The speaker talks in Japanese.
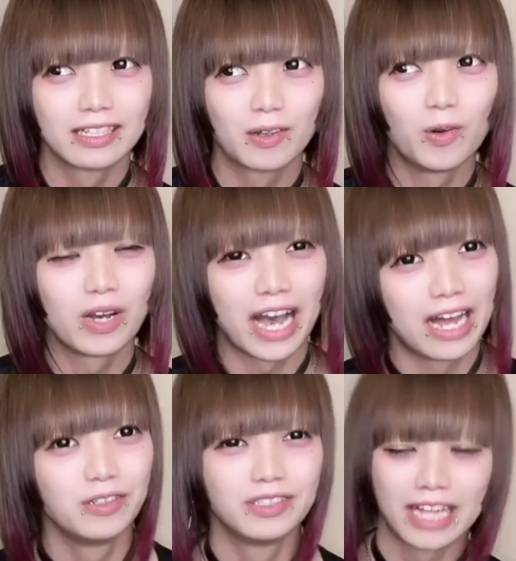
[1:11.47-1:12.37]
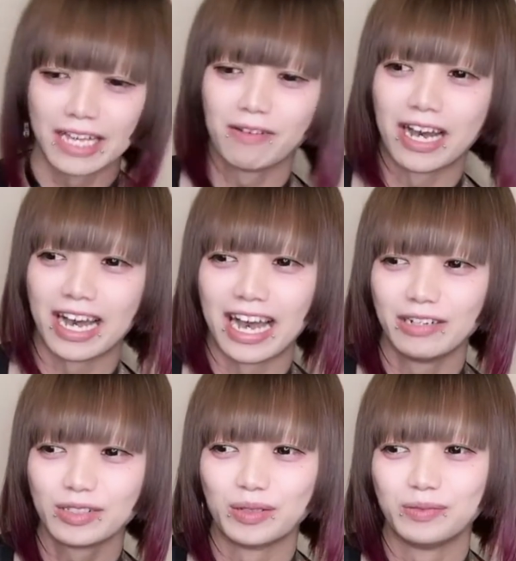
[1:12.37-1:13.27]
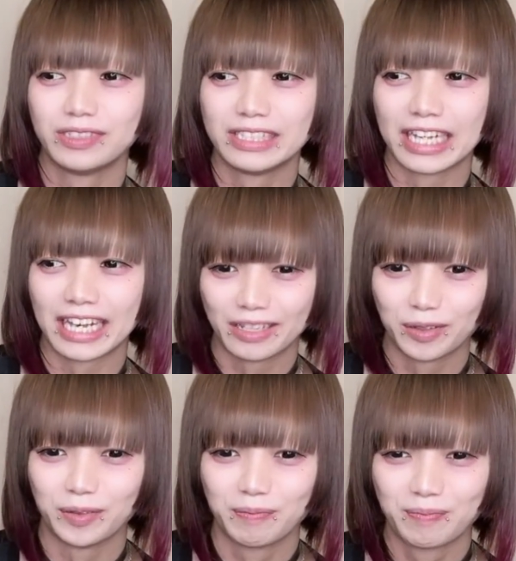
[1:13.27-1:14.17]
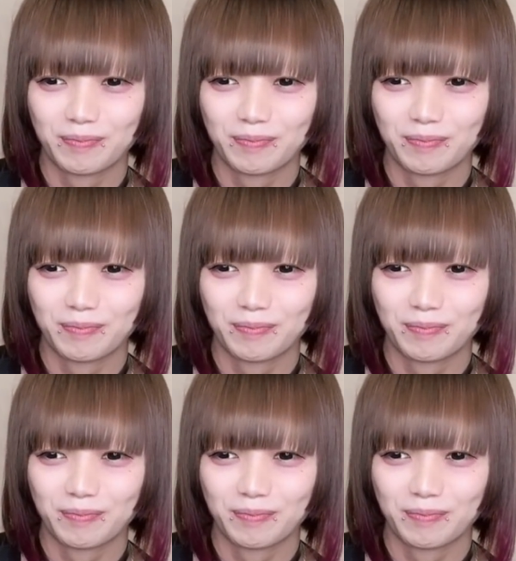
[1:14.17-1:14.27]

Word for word: 効果あるないはあると思うんだけど、